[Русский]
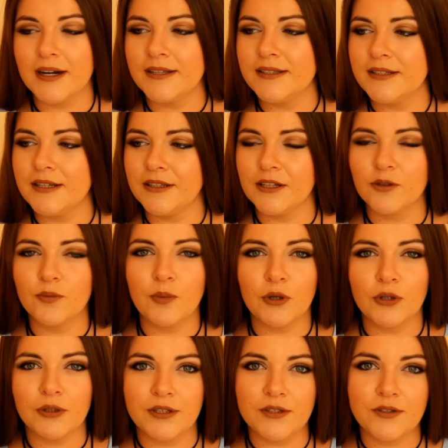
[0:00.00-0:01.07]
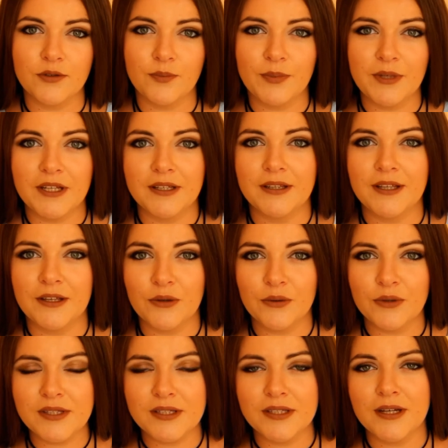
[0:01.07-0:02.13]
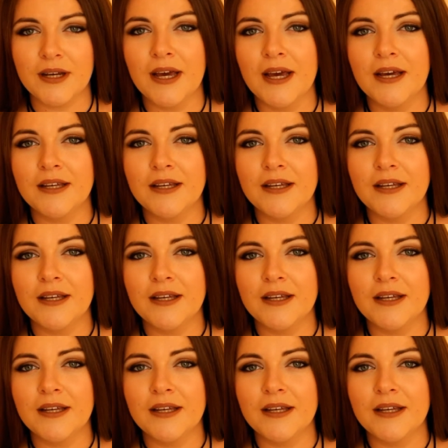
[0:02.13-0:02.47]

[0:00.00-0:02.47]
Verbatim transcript: оттенок полностью передается,